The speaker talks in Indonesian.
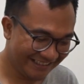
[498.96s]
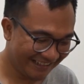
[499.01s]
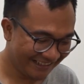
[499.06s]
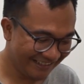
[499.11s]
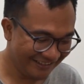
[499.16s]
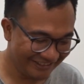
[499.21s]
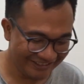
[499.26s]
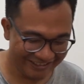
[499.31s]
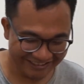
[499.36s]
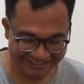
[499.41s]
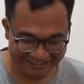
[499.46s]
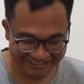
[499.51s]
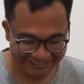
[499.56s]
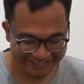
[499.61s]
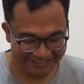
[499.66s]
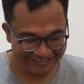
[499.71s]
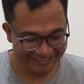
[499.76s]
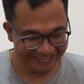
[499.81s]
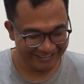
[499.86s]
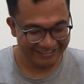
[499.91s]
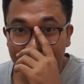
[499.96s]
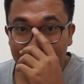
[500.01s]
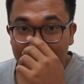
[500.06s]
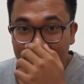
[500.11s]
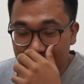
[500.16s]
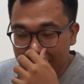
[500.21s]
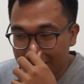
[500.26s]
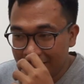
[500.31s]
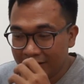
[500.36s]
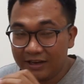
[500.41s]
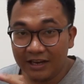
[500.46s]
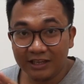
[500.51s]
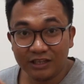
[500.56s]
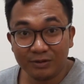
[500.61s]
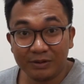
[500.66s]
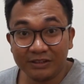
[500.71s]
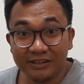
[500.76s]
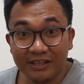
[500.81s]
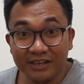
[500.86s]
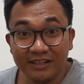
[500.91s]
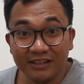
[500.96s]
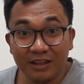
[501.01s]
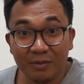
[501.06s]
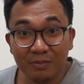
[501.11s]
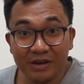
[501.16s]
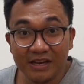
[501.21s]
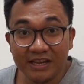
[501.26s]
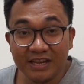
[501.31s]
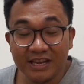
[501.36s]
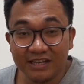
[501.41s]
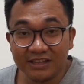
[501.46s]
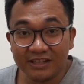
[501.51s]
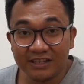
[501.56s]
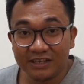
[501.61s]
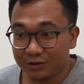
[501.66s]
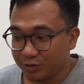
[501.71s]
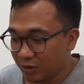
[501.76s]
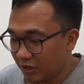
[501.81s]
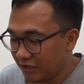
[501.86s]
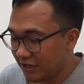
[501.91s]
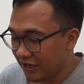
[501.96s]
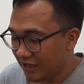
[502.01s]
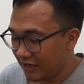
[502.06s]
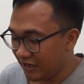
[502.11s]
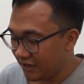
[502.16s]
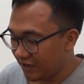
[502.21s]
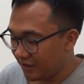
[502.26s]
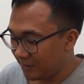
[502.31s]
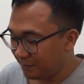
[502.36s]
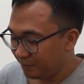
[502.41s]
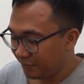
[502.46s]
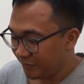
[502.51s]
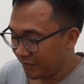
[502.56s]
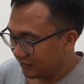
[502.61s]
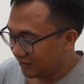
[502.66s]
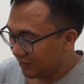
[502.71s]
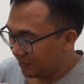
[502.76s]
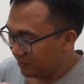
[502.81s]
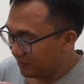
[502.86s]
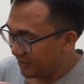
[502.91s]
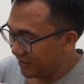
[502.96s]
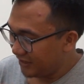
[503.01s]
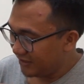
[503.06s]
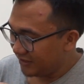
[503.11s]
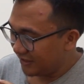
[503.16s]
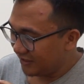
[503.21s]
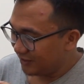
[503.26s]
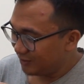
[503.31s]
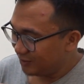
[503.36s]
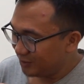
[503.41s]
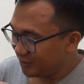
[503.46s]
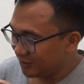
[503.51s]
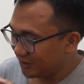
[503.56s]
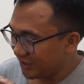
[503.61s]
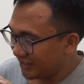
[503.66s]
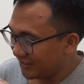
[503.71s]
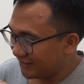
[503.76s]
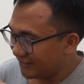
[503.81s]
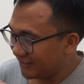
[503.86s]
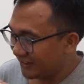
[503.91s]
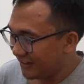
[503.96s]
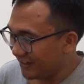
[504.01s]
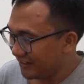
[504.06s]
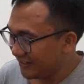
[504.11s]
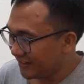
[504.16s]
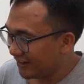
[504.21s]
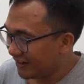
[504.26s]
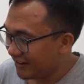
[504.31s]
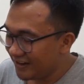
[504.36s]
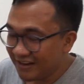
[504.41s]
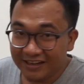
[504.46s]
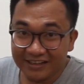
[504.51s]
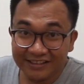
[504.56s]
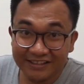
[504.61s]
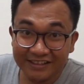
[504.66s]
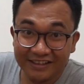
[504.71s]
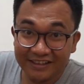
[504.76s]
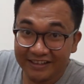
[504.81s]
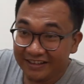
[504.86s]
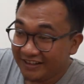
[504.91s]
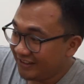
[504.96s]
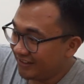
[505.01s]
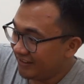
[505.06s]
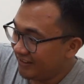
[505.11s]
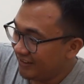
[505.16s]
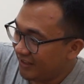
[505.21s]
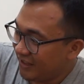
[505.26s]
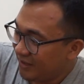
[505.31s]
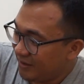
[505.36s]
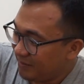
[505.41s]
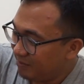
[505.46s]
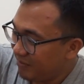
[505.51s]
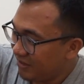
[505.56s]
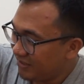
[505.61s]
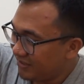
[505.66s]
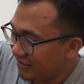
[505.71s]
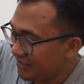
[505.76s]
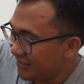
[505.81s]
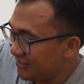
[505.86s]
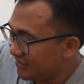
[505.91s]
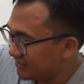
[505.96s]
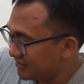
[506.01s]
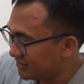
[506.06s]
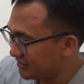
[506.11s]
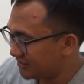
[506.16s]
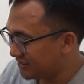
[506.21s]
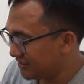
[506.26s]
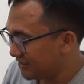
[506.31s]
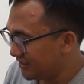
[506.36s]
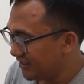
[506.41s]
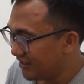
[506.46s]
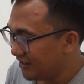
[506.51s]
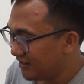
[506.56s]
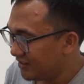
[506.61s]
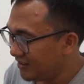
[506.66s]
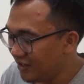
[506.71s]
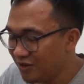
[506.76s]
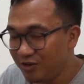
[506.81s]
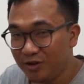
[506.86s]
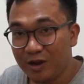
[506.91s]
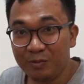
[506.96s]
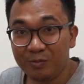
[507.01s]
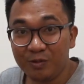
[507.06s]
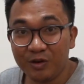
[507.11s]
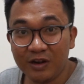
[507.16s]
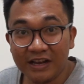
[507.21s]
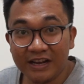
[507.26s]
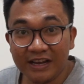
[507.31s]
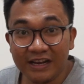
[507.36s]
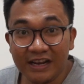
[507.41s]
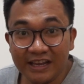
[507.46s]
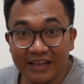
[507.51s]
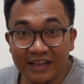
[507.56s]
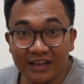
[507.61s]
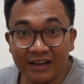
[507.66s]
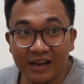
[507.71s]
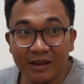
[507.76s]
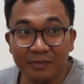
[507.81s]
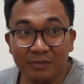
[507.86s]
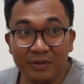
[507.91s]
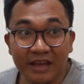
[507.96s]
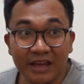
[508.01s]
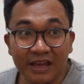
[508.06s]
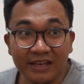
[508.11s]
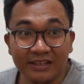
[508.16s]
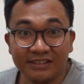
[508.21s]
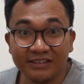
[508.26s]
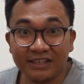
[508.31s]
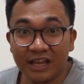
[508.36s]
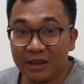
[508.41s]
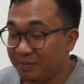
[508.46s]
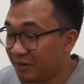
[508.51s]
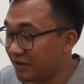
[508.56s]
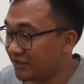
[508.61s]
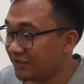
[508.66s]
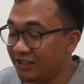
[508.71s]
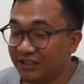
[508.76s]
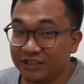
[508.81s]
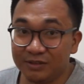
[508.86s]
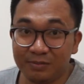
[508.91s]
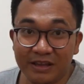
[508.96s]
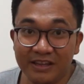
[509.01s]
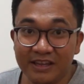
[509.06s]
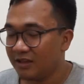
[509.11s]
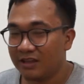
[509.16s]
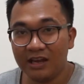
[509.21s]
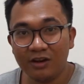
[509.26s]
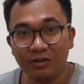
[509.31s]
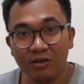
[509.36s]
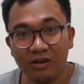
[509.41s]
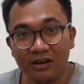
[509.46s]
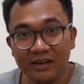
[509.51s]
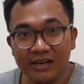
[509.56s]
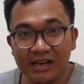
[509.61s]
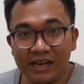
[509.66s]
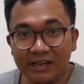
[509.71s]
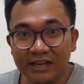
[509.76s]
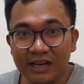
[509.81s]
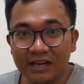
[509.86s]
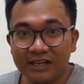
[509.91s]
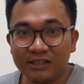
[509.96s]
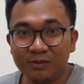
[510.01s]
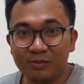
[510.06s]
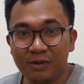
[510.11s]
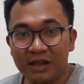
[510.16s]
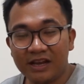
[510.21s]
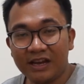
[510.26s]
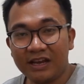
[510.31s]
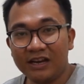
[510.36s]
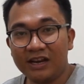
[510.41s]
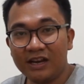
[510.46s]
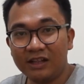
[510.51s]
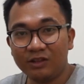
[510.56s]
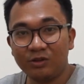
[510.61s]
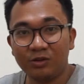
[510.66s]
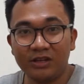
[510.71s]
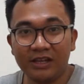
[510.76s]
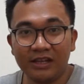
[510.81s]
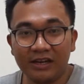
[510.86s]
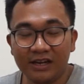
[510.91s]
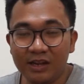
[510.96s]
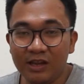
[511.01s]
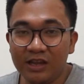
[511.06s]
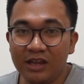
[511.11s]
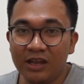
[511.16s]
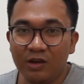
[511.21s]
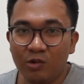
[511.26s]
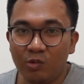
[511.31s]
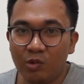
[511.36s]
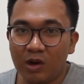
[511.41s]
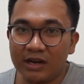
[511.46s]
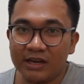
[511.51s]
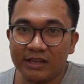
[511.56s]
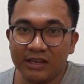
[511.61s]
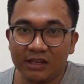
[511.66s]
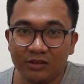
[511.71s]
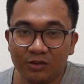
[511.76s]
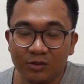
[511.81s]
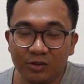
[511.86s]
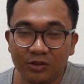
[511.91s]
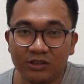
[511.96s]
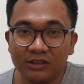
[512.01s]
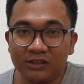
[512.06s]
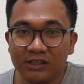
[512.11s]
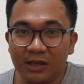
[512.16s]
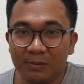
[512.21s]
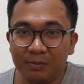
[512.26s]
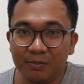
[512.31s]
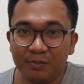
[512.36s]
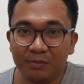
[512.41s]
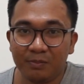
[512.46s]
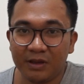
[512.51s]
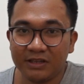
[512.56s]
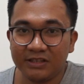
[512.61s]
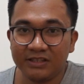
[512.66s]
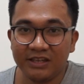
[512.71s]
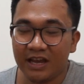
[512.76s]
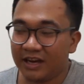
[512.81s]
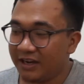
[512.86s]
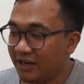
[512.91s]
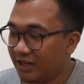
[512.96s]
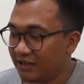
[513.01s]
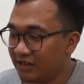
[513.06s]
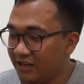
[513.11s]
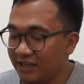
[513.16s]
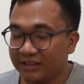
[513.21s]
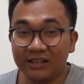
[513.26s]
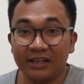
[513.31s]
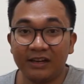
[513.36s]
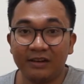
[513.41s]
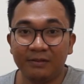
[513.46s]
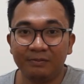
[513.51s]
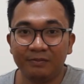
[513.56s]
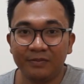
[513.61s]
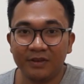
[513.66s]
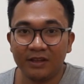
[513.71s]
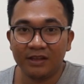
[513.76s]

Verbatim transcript: keren juga sih nah seperti ini tampilannya ketika sudah nyala tampilannya itu sangat keren karena di sini bezelless dia juga menggunakan layar IPS IPS display jadi kalau dilihat dari sebelah kanan atau kiri warnanya itu tetap masih ada kelihatan